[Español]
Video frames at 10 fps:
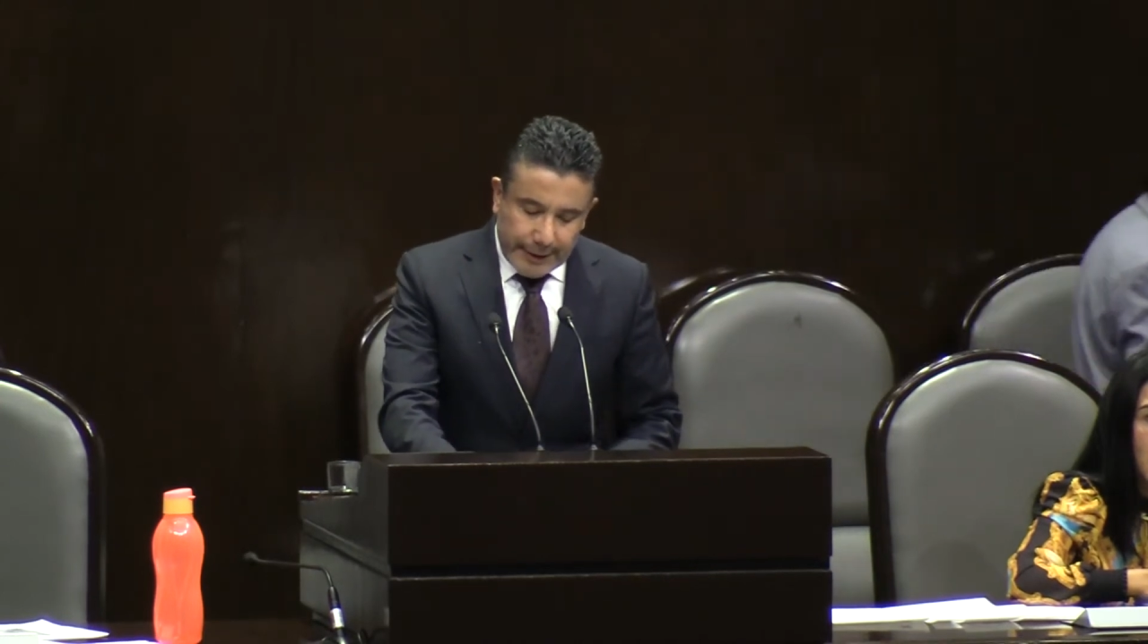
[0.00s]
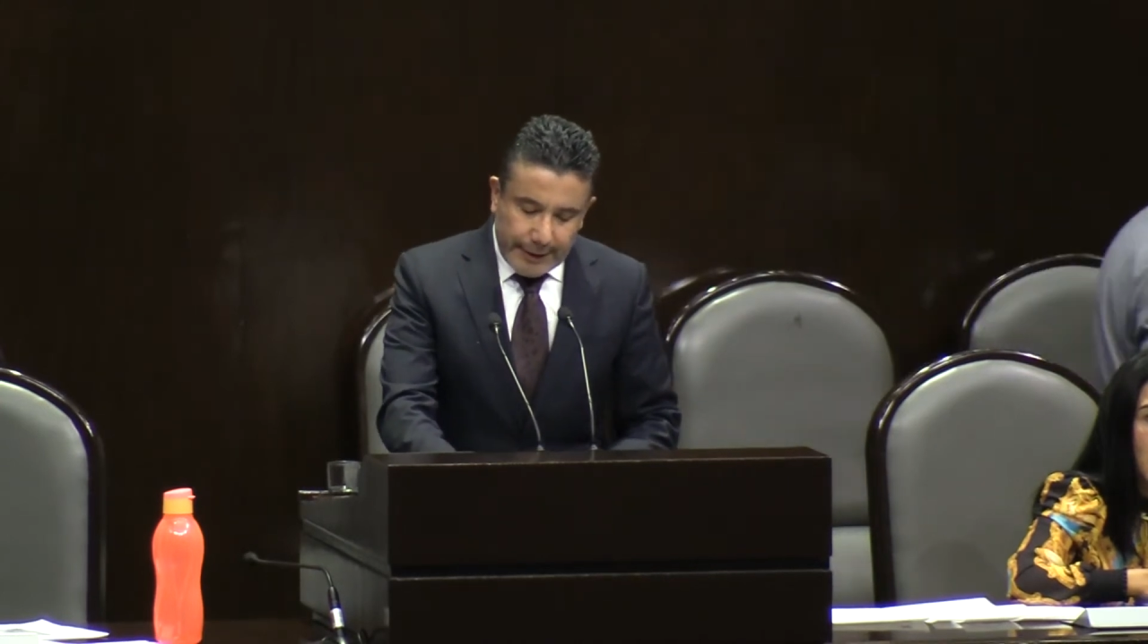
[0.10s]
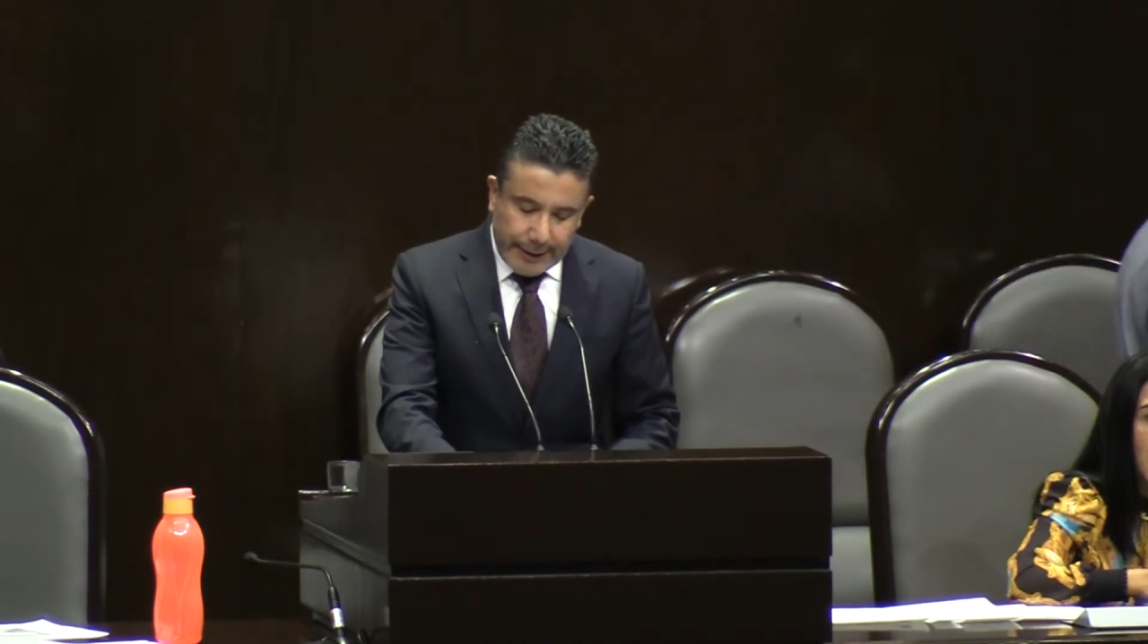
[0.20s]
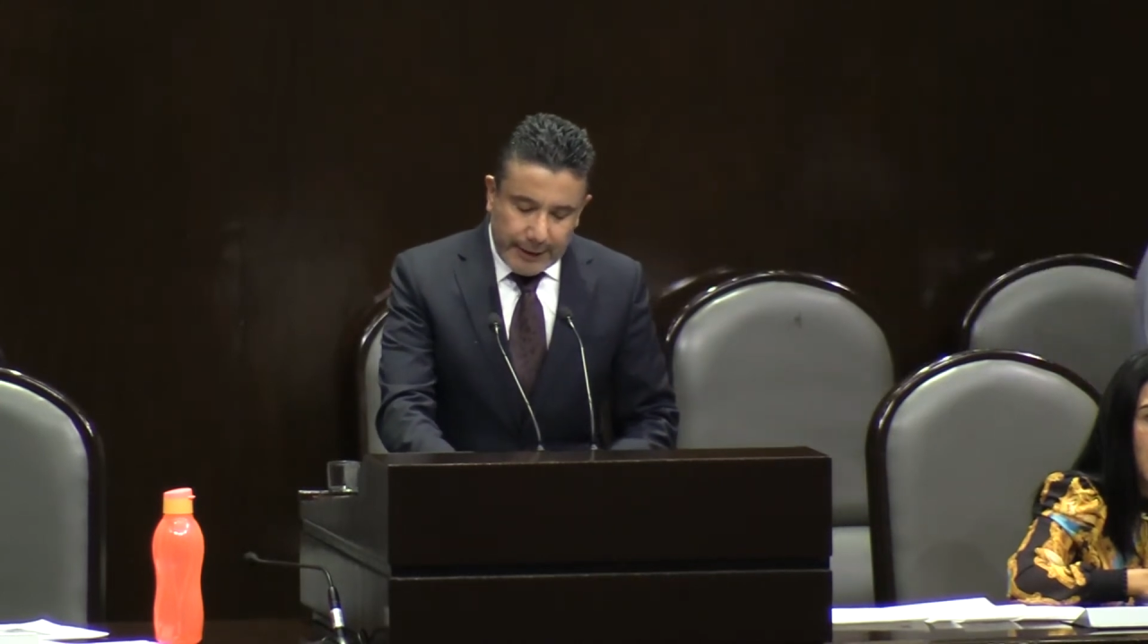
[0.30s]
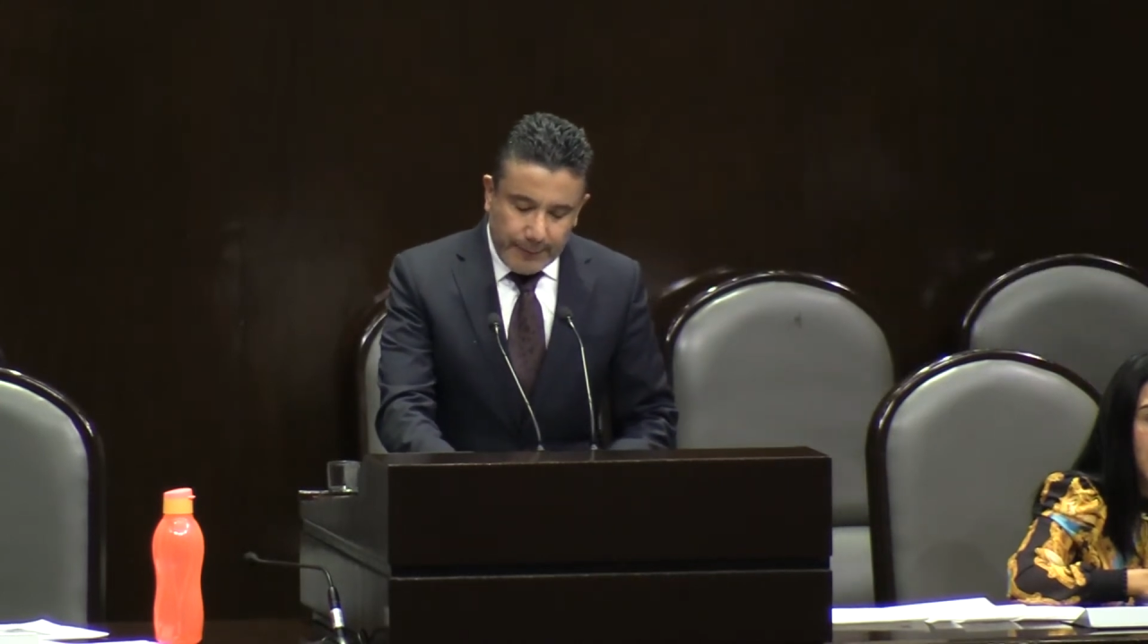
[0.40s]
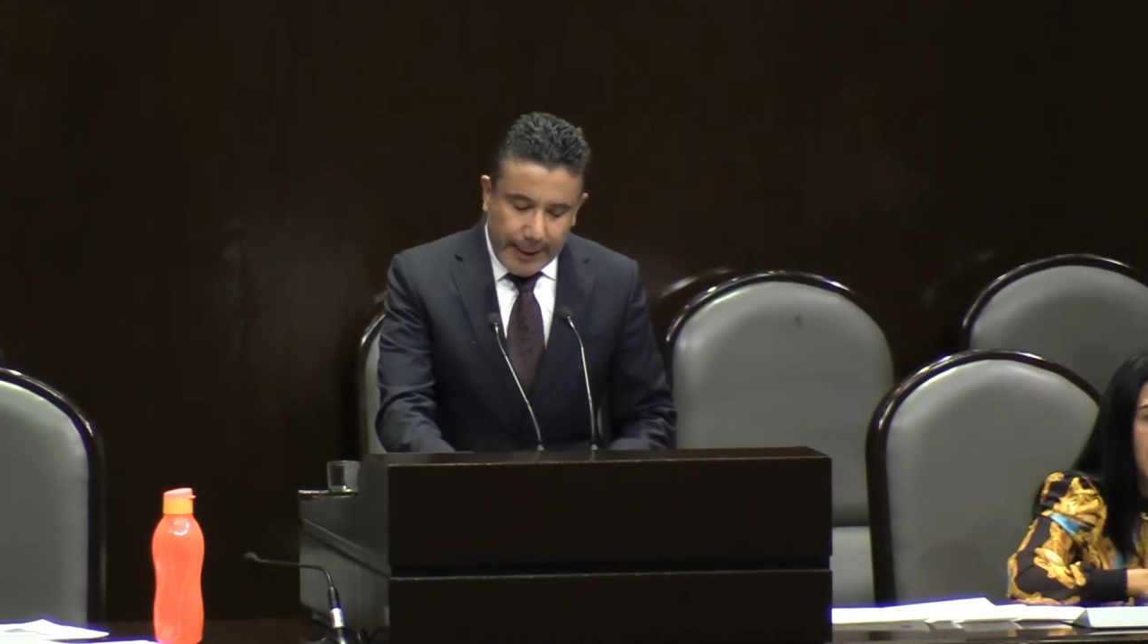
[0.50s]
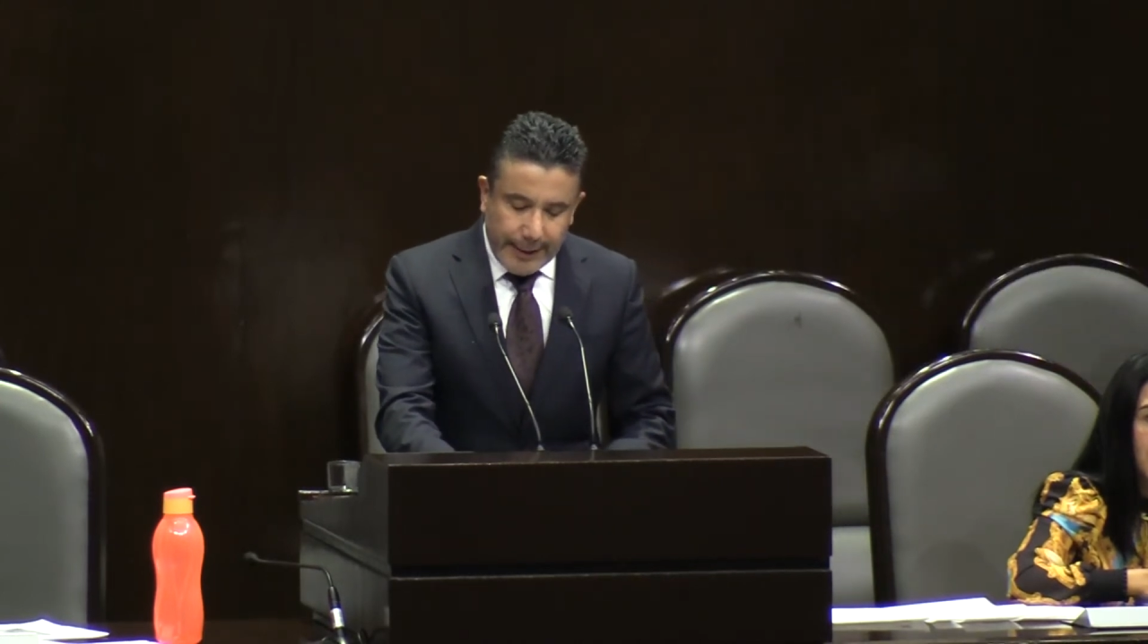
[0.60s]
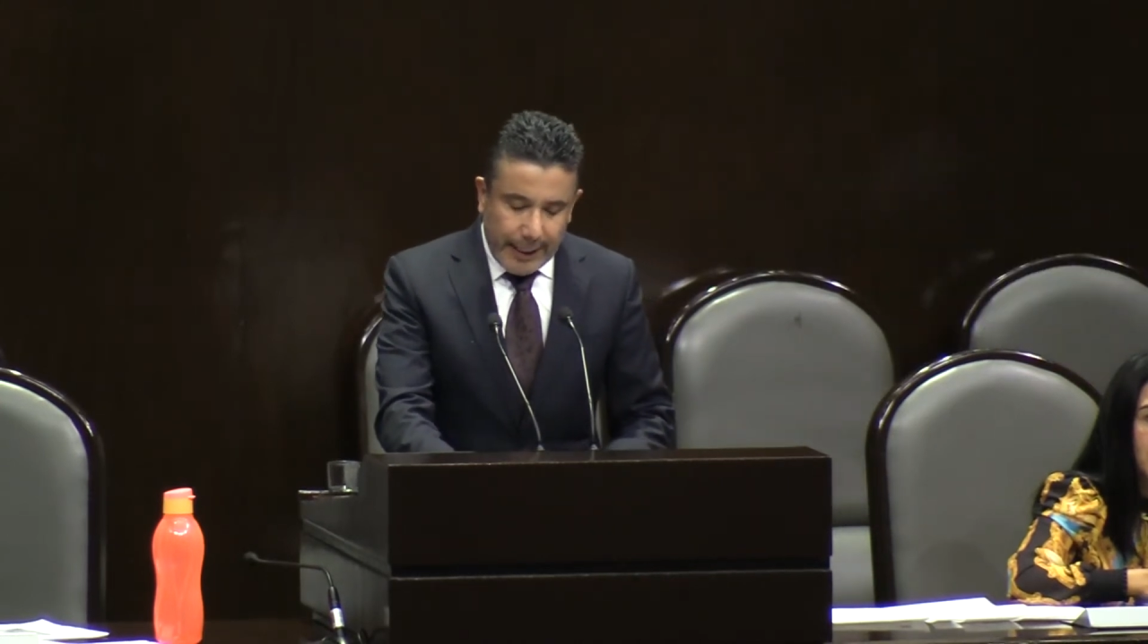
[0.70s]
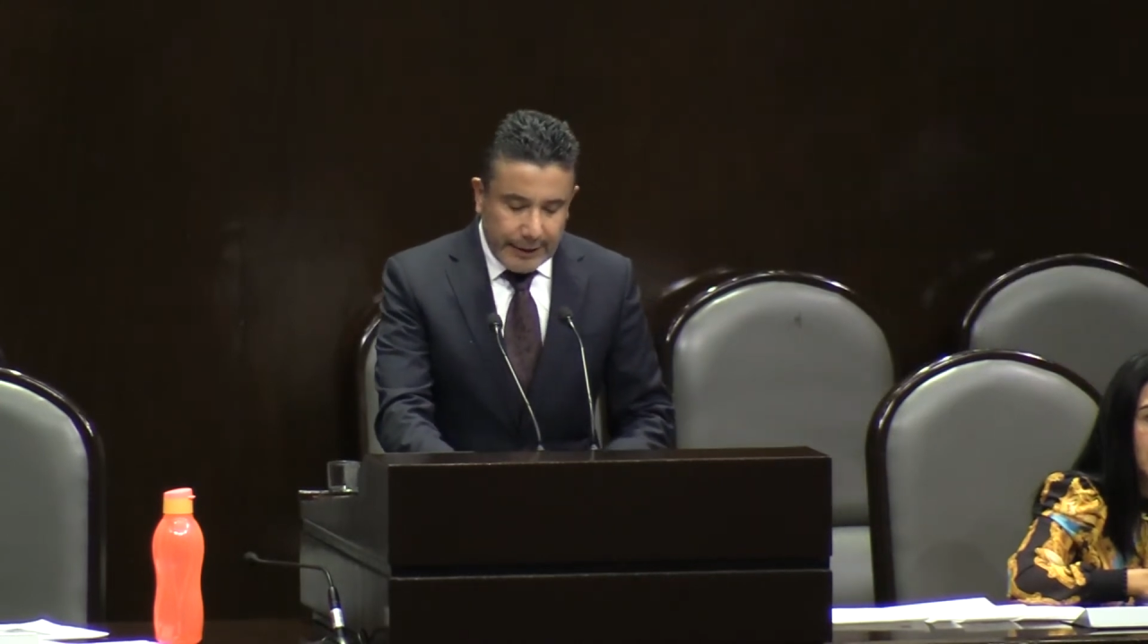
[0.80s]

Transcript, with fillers: que se transfieren al